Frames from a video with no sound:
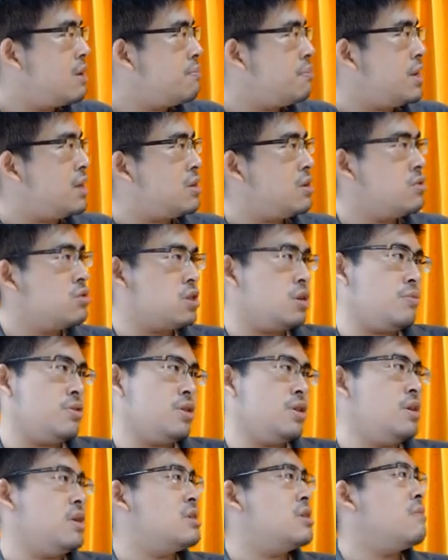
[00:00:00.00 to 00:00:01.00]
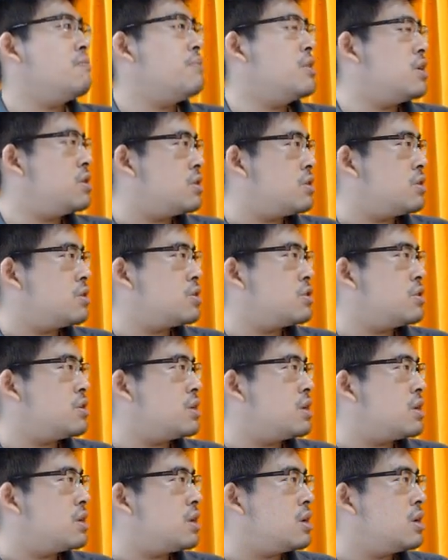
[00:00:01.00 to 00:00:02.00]
美牛是不是已经变成了是
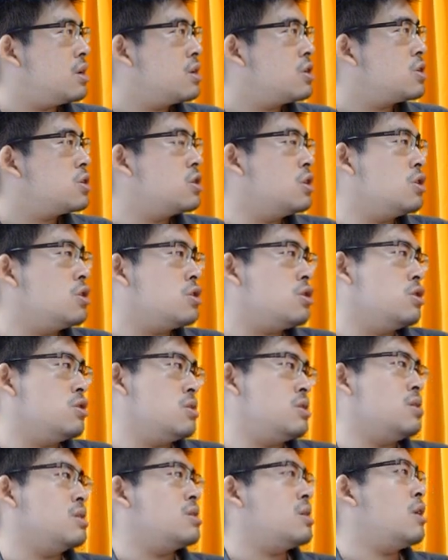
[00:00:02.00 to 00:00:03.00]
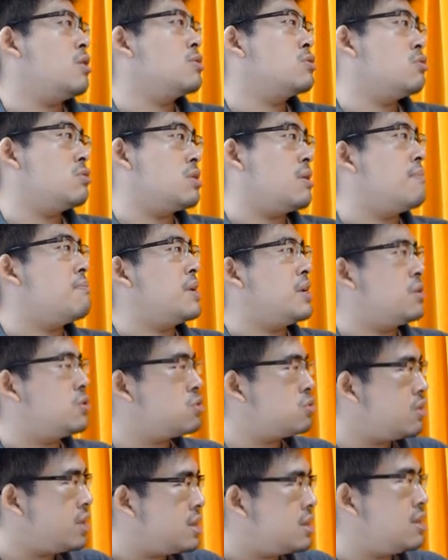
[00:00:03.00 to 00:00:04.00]
一个政治性操作的民
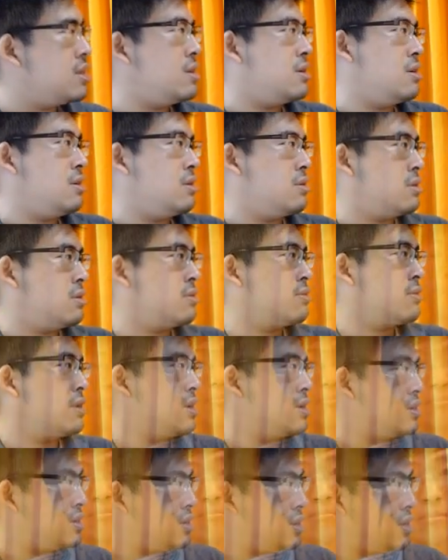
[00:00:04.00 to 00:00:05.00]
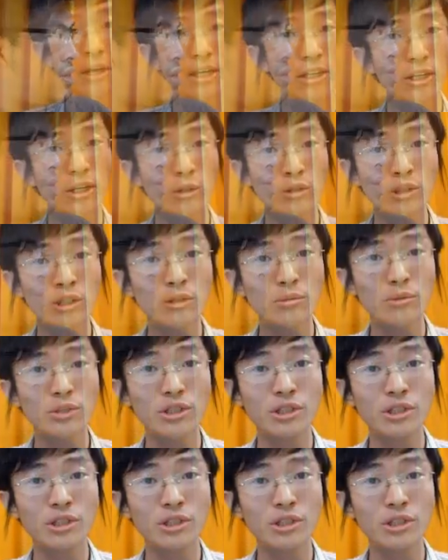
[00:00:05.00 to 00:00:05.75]
粹议题？美牛是不